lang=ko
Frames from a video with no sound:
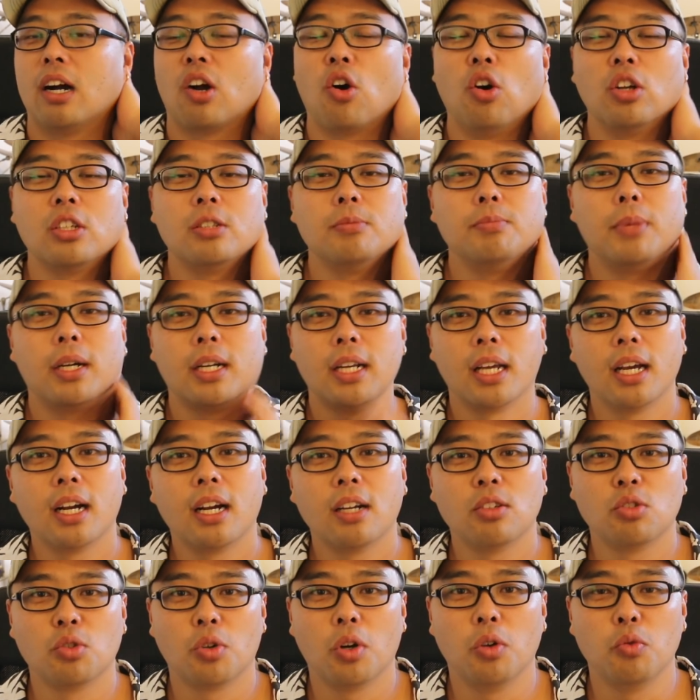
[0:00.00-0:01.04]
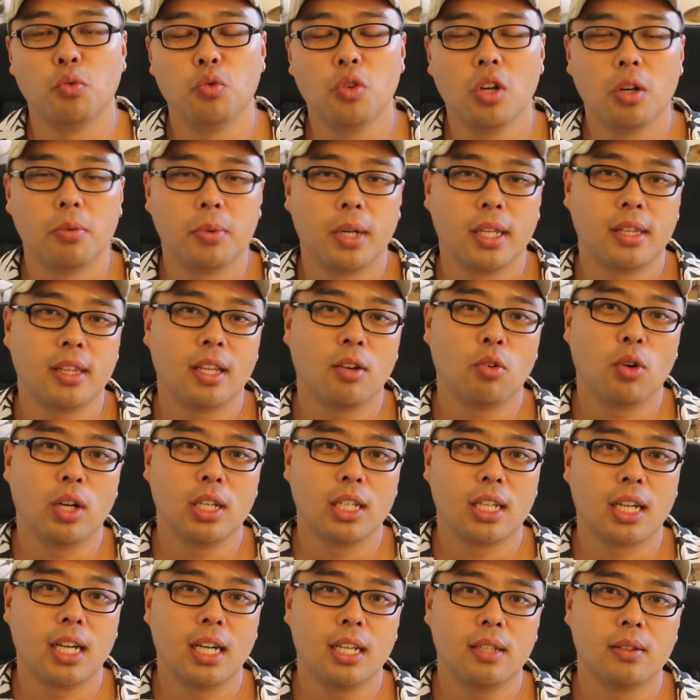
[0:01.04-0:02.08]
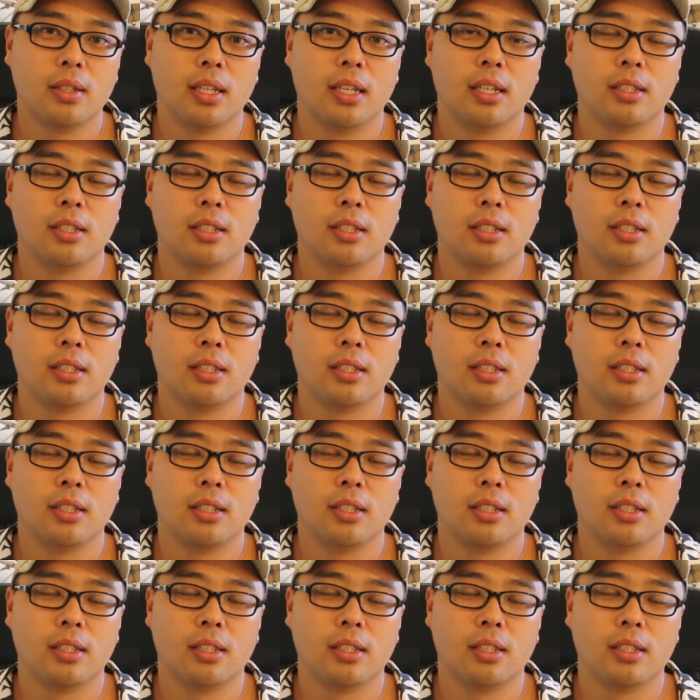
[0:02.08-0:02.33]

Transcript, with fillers: 거짓말을 해가지고 위협을 했다고 하니까